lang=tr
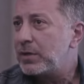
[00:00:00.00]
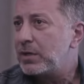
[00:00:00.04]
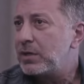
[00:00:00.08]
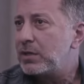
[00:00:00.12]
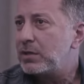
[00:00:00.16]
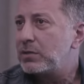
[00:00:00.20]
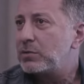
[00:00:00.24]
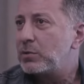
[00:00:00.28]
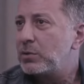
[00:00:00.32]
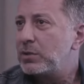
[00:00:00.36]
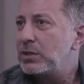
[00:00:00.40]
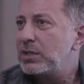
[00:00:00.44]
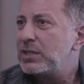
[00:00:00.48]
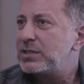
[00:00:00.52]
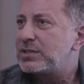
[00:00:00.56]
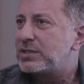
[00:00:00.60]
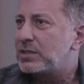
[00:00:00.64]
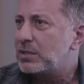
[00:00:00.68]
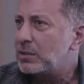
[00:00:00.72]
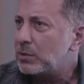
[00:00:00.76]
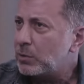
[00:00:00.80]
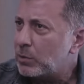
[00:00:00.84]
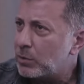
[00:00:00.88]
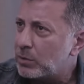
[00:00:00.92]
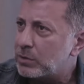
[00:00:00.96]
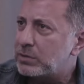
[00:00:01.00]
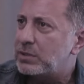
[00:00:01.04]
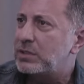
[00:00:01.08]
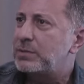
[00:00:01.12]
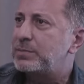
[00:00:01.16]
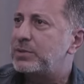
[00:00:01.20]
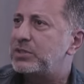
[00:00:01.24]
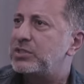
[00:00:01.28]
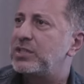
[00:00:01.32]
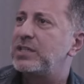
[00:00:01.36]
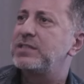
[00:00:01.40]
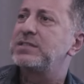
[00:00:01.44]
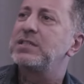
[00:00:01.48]
ve dolayısıyla orada
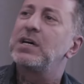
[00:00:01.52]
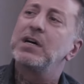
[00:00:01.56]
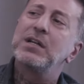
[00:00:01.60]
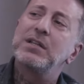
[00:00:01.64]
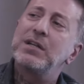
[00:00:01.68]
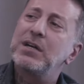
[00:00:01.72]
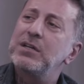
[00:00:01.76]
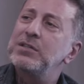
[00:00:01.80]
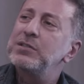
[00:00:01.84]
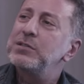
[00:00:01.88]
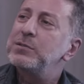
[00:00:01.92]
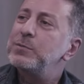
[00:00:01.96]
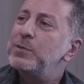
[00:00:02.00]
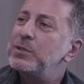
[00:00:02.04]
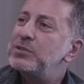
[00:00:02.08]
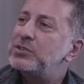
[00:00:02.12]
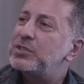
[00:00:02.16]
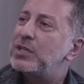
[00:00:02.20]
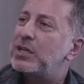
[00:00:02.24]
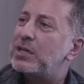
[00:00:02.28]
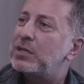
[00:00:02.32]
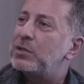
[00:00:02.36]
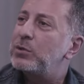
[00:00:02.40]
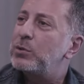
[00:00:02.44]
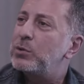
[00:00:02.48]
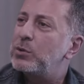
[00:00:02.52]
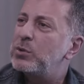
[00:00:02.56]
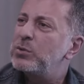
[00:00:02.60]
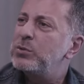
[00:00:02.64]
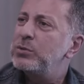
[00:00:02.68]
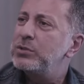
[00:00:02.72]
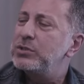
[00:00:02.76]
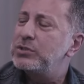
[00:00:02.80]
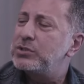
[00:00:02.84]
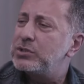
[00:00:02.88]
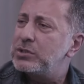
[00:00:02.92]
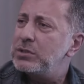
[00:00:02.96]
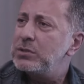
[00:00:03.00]
bir cezalandırma şekli olduğu
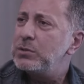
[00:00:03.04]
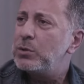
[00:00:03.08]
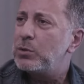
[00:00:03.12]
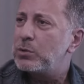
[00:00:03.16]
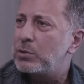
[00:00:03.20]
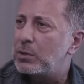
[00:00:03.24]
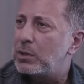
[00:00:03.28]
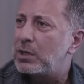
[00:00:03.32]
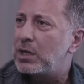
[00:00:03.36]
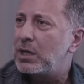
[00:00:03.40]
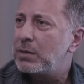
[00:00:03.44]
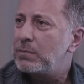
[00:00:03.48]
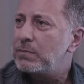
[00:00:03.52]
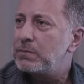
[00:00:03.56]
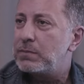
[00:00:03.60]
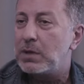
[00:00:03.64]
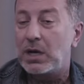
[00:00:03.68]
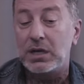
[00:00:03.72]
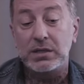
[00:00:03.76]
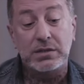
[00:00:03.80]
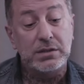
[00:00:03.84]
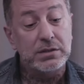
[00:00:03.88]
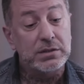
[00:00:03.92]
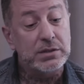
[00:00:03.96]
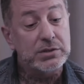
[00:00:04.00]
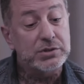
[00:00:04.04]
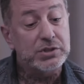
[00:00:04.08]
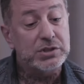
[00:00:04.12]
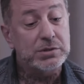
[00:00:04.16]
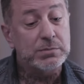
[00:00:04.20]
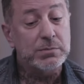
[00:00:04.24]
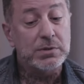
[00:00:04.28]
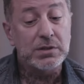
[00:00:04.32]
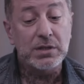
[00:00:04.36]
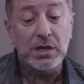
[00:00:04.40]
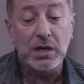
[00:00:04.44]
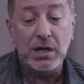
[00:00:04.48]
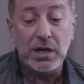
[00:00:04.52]
için o dönem belki de
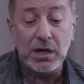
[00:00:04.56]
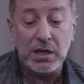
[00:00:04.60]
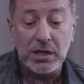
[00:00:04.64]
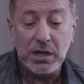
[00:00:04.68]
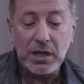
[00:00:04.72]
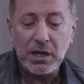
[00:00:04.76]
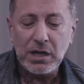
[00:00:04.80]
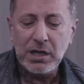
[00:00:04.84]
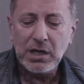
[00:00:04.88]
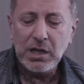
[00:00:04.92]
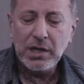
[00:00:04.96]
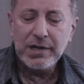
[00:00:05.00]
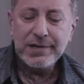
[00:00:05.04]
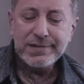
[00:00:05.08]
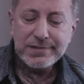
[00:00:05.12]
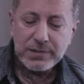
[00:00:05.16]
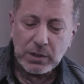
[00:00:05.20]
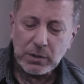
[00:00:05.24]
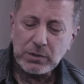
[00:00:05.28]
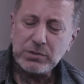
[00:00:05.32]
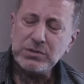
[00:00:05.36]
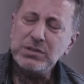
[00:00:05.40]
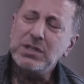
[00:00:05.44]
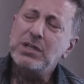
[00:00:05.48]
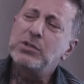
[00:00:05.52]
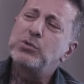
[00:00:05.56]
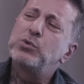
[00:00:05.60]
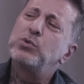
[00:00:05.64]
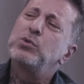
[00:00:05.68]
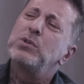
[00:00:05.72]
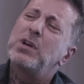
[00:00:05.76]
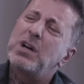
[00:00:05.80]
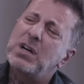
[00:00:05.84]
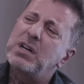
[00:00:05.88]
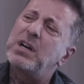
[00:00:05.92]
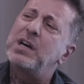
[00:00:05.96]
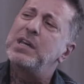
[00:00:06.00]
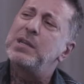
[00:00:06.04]
şimdi de hala. O yüzden
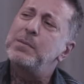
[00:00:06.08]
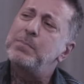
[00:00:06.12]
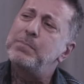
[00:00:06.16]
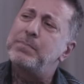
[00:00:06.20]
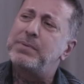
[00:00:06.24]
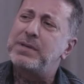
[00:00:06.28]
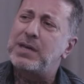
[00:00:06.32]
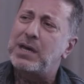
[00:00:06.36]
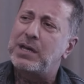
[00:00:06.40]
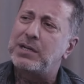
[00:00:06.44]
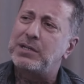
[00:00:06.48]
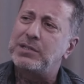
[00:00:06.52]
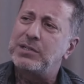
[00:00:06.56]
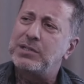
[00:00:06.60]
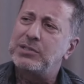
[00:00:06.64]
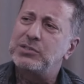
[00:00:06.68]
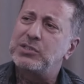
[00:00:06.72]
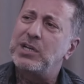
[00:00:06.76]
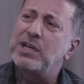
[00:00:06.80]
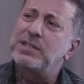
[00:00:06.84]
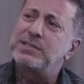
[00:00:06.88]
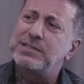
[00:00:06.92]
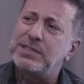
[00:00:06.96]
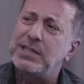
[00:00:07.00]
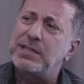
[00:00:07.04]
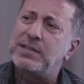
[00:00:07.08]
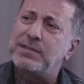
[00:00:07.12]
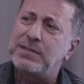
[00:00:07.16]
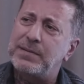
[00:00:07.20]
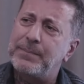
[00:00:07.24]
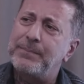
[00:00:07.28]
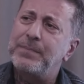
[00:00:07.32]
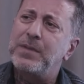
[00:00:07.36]
dünya garip bir yer. Şans Oo, et.